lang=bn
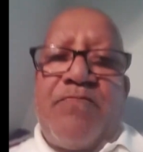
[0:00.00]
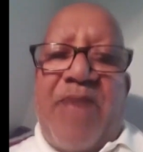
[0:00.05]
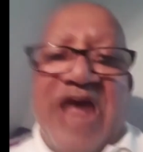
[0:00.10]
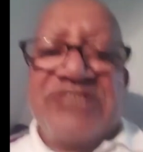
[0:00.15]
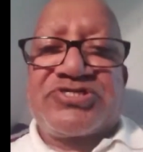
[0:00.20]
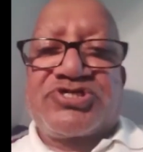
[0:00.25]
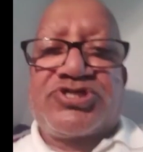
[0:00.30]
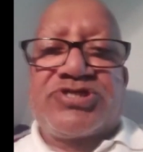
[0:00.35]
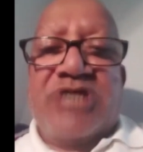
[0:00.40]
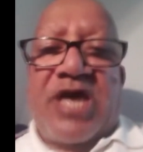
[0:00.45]
তোর
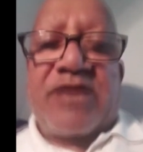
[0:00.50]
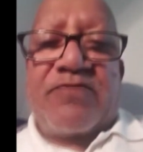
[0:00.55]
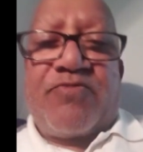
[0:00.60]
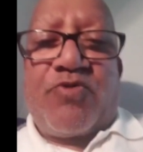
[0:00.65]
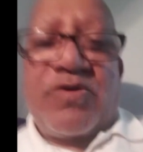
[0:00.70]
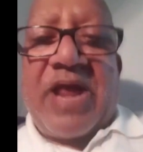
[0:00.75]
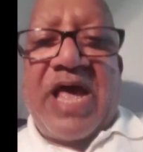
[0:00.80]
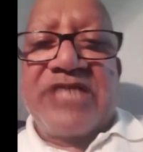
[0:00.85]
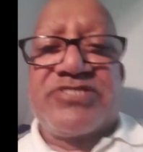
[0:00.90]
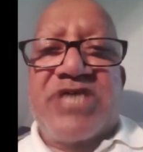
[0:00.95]

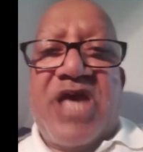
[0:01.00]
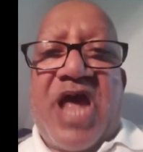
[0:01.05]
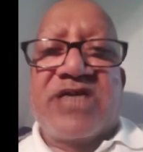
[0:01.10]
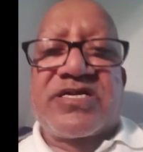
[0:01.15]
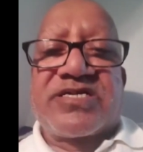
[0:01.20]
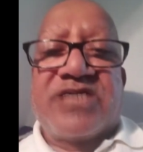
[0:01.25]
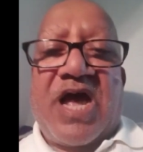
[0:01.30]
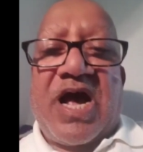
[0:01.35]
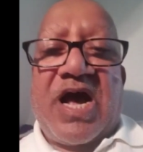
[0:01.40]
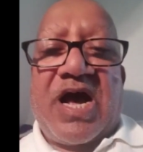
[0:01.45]
জন্মের আগে
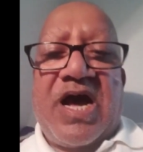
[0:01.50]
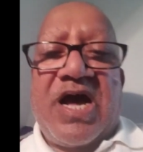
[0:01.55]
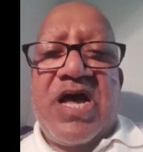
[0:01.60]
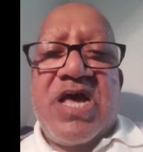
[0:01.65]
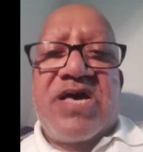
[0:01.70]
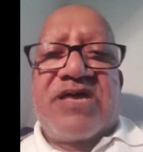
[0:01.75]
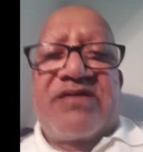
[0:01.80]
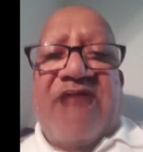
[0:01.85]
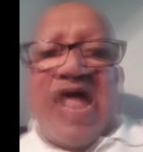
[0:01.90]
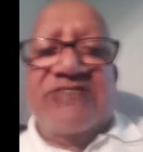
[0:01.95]
চল্লিশ
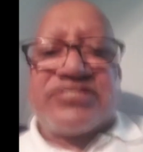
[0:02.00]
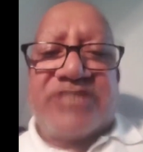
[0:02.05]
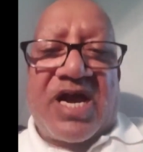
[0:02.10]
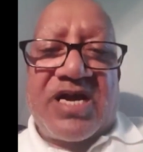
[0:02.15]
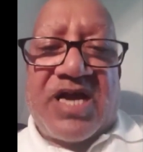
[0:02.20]
বছর আগে আমি